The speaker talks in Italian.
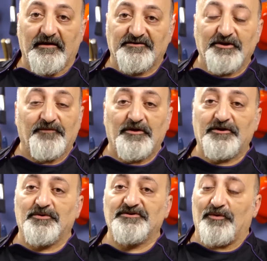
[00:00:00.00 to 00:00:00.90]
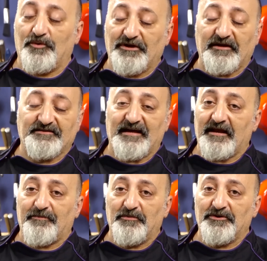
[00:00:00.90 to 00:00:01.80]
Se non volete utilizzare
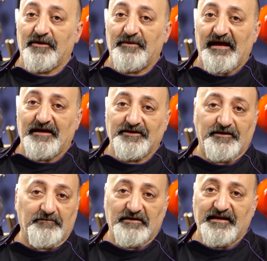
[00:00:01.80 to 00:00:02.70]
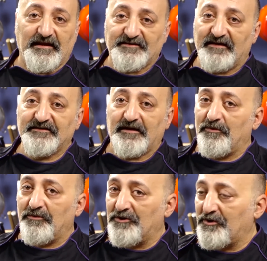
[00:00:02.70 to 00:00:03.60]
i pomodori pelati, della salsa di
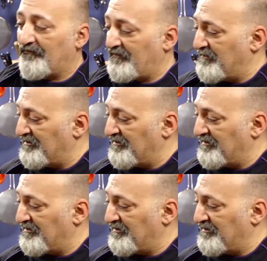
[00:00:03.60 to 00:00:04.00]
pomodoro va